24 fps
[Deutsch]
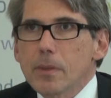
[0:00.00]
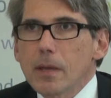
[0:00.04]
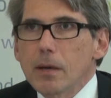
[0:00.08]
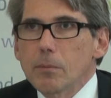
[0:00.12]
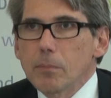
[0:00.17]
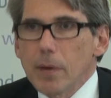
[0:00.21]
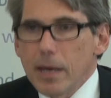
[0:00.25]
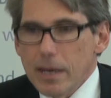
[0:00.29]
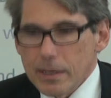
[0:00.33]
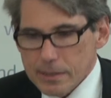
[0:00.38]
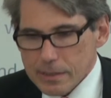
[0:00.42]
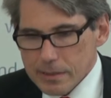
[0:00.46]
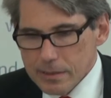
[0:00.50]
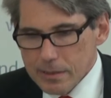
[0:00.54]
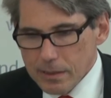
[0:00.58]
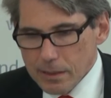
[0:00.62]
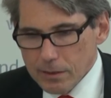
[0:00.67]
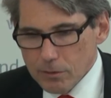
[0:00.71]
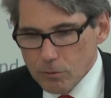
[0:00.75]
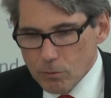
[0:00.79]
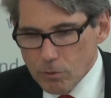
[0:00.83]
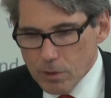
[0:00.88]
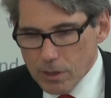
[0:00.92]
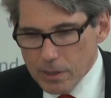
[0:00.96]
am 1.
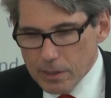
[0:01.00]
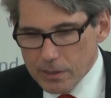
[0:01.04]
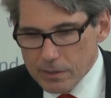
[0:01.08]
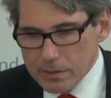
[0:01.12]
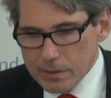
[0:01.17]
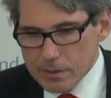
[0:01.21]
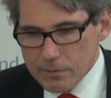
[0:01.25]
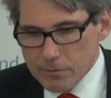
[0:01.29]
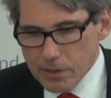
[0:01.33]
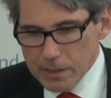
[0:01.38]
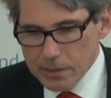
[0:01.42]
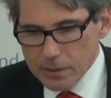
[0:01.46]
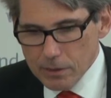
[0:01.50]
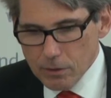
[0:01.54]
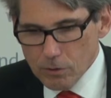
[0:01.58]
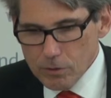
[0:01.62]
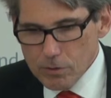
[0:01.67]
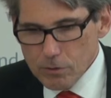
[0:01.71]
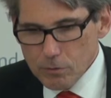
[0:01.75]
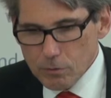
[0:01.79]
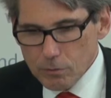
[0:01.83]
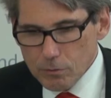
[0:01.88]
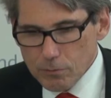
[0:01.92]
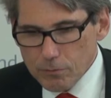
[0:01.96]
Januar
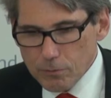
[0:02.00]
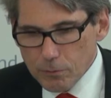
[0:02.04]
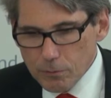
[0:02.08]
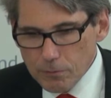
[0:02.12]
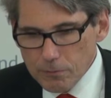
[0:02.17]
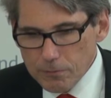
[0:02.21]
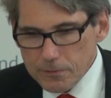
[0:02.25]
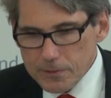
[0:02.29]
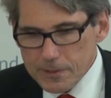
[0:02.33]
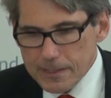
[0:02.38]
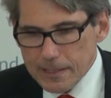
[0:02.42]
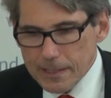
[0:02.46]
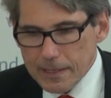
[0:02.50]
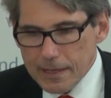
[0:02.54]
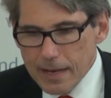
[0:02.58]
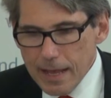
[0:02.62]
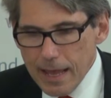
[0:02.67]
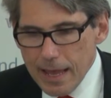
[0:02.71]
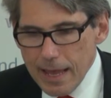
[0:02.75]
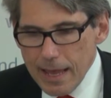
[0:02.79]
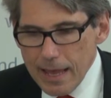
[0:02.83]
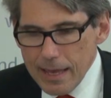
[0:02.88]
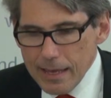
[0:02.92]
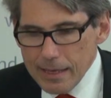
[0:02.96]
2015
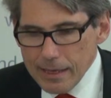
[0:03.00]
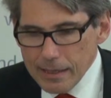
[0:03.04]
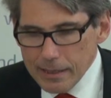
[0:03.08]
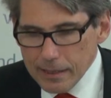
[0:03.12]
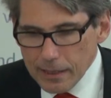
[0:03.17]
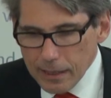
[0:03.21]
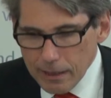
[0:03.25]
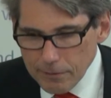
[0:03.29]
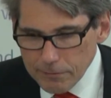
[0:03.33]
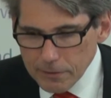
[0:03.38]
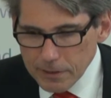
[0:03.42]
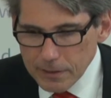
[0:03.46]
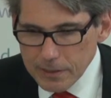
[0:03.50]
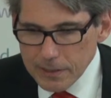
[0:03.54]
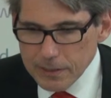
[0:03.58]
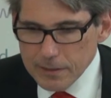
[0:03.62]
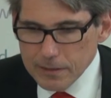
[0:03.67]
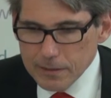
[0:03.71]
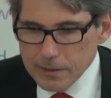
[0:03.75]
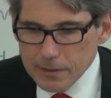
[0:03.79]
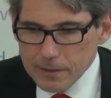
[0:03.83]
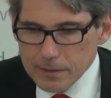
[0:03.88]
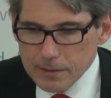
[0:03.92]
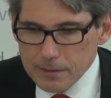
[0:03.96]
in Kraft
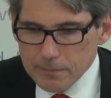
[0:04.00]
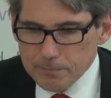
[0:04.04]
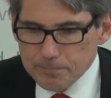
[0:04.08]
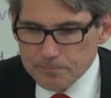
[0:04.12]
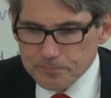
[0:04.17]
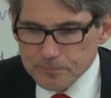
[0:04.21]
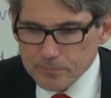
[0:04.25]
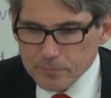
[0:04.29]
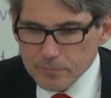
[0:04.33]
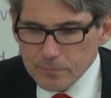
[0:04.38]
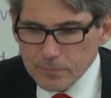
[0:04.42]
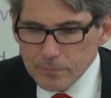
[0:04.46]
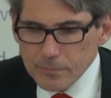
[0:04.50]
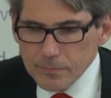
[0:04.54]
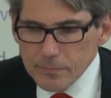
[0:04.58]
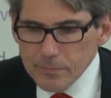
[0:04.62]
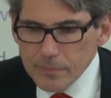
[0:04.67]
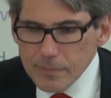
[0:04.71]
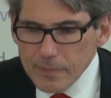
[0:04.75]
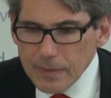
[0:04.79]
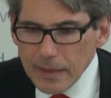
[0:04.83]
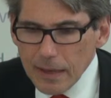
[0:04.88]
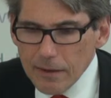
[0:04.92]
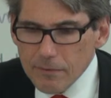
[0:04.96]
treten kann.
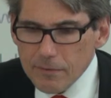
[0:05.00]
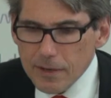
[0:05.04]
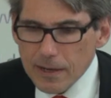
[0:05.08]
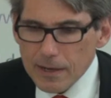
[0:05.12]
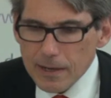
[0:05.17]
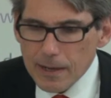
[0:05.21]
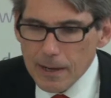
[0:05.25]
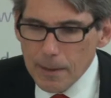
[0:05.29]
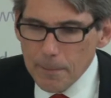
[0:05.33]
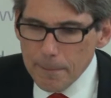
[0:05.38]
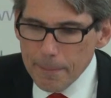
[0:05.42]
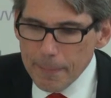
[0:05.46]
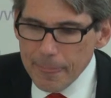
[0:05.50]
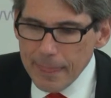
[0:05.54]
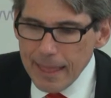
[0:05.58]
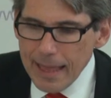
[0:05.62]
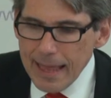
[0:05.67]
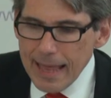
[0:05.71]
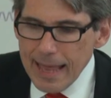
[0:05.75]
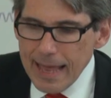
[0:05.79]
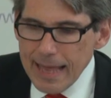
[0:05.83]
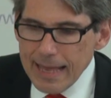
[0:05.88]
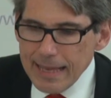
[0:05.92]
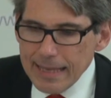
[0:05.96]
Wir haben
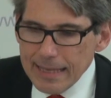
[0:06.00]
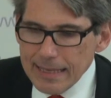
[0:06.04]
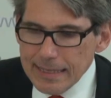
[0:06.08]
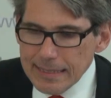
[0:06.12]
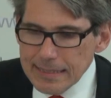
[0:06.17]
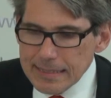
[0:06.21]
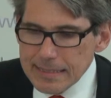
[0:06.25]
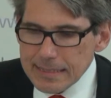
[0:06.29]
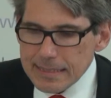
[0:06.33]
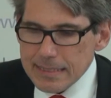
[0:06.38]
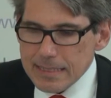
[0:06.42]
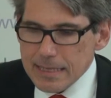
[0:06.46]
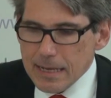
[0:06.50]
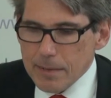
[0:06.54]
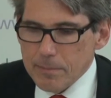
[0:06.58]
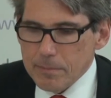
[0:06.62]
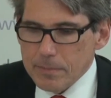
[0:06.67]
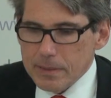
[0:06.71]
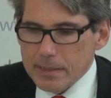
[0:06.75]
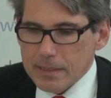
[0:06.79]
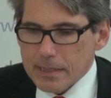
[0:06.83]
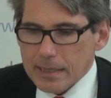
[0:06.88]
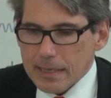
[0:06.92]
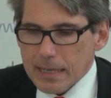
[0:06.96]

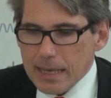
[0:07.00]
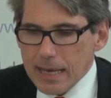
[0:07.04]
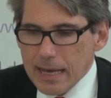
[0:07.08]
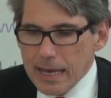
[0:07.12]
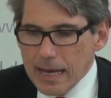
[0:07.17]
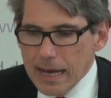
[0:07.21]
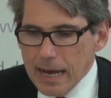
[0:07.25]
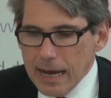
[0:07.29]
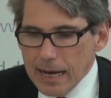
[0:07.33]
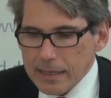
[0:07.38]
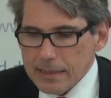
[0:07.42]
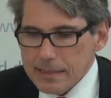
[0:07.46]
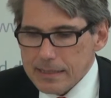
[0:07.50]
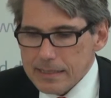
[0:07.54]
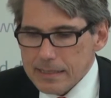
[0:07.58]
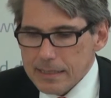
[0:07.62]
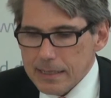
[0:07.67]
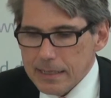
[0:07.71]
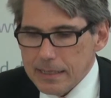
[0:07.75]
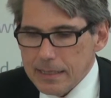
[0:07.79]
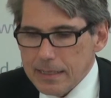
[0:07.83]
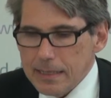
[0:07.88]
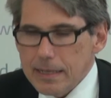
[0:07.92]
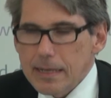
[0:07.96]
insgesamt
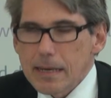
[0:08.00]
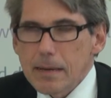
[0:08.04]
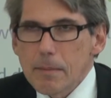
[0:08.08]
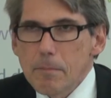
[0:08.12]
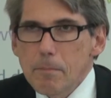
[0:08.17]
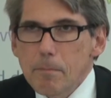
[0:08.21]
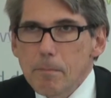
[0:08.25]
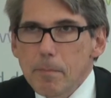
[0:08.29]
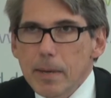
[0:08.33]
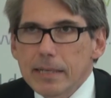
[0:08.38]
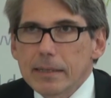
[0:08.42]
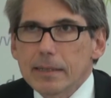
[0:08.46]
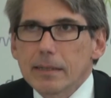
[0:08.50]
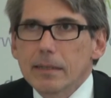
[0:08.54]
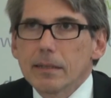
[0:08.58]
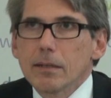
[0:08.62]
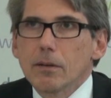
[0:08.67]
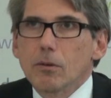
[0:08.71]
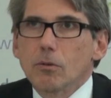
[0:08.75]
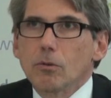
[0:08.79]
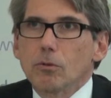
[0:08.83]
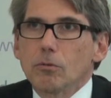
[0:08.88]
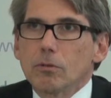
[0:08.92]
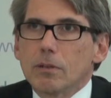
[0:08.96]
18
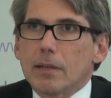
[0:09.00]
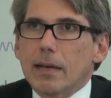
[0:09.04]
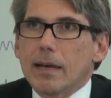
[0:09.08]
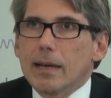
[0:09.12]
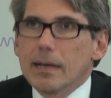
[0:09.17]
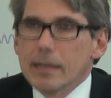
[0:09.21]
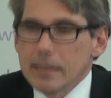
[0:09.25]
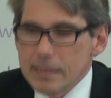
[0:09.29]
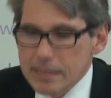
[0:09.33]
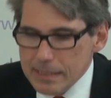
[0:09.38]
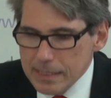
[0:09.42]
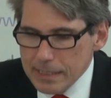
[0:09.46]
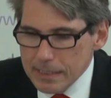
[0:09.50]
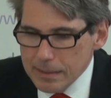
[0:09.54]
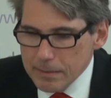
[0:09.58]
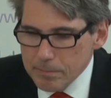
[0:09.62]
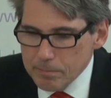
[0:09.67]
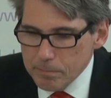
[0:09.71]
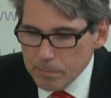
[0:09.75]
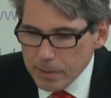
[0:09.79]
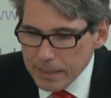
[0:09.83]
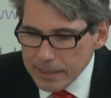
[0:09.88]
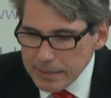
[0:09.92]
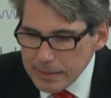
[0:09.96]
Betten und 18
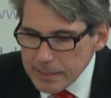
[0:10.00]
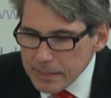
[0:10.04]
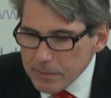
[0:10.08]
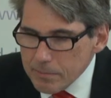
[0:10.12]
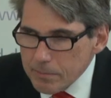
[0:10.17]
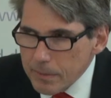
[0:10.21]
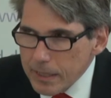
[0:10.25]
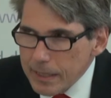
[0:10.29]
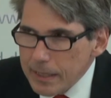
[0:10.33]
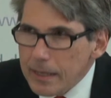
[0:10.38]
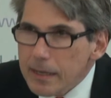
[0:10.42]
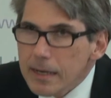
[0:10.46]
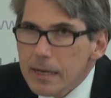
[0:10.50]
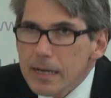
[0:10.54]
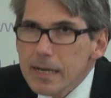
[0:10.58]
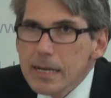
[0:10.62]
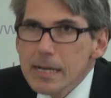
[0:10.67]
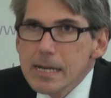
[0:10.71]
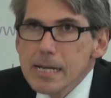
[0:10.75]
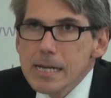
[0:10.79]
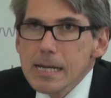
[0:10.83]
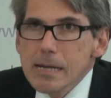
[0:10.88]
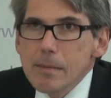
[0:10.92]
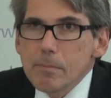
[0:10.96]
Plätze mehr.
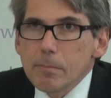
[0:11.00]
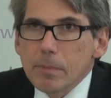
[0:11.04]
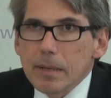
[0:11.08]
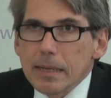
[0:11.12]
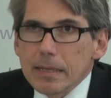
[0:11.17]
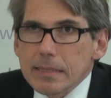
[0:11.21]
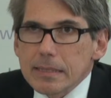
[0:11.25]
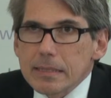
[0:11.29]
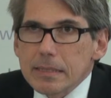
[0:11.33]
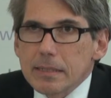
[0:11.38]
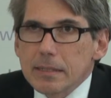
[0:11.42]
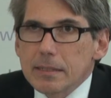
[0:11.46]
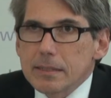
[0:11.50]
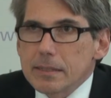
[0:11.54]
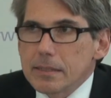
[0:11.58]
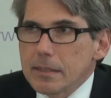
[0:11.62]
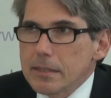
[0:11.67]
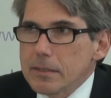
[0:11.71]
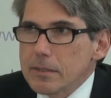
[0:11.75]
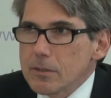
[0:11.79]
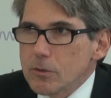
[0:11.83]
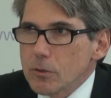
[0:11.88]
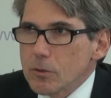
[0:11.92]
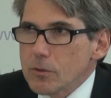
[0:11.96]
Plätze, das
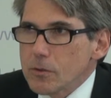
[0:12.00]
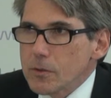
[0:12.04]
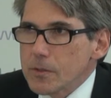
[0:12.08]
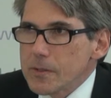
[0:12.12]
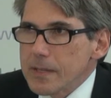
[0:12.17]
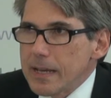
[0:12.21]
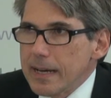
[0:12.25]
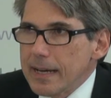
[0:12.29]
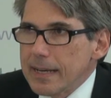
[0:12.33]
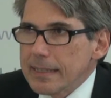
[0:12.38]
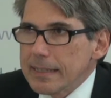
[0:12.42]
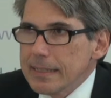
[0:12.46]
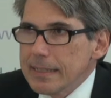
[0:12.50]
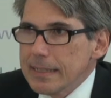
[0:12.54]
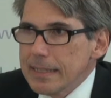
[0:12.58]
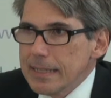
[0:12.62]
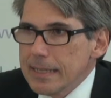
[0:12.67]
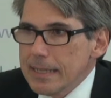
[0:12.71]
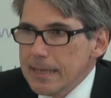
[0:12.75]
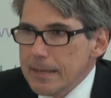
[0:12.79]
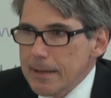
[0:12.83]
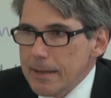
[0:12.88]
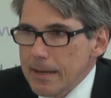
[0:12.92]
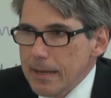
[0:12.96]
sind sozusagen
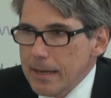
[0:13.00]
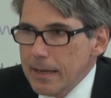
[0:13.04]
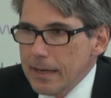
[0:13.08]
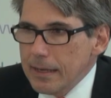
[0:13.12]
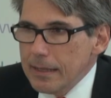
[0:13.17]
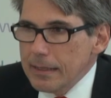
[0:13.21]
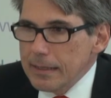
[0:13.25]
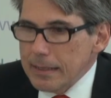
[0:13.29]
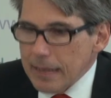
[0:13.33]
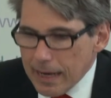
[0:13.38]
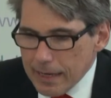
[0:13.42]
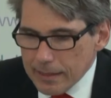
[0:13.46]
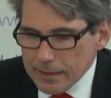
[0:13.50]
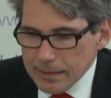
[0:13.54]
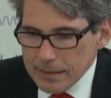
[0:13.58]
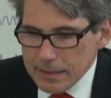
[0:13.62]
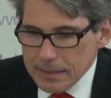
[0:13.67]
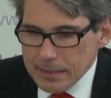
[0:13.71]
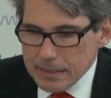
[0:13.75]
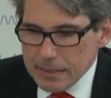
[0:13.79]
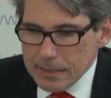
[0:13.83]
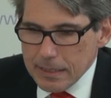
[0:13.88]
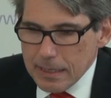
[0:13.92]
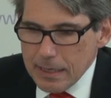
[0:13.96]
die
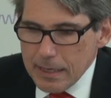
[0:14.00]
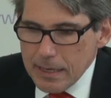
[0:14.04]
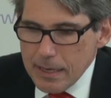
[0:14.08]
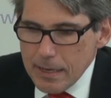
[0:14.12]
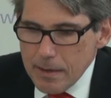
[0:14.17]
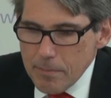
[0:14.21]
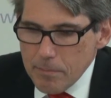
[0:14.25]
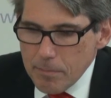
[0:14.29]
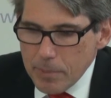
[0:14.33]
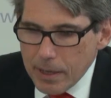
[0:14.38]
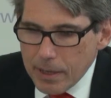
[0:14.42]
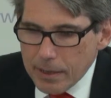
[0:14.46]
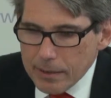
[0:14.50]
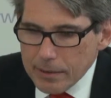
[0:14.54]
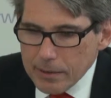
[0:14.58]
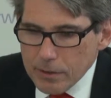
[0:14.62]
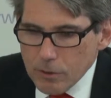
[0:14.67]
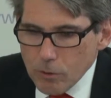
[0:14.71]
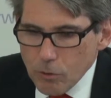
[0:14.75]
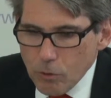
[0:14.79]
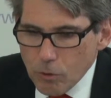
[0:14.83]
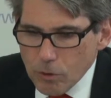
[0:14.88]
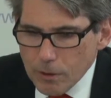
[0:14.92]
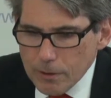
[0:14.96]

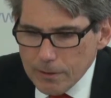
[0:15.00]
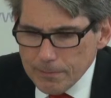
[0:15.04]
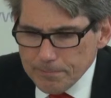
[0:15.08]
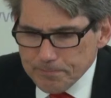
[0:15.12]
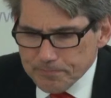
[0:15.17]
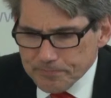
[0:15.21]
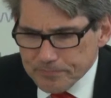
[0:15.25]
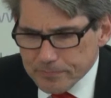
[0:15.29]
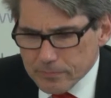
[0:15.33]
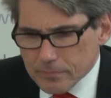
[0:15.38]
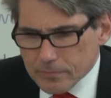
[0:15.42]
Tagesbehandlungen